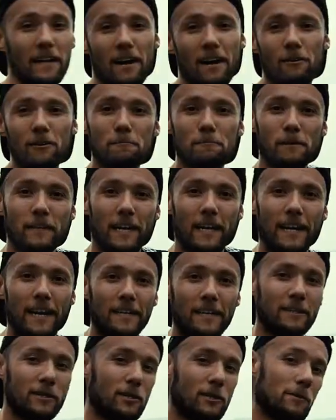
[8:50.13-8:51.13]
der Ausblick
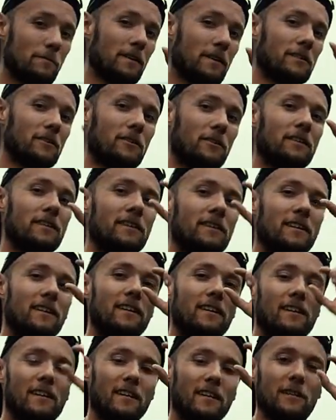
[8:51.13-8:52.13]
alleine ist schon mal so ein,
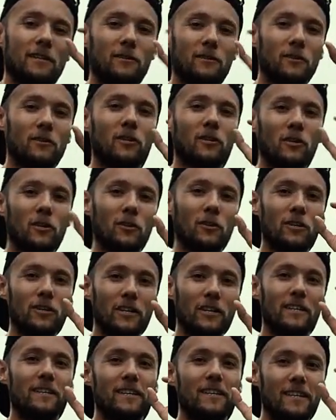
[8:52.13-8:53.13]
so ein Stück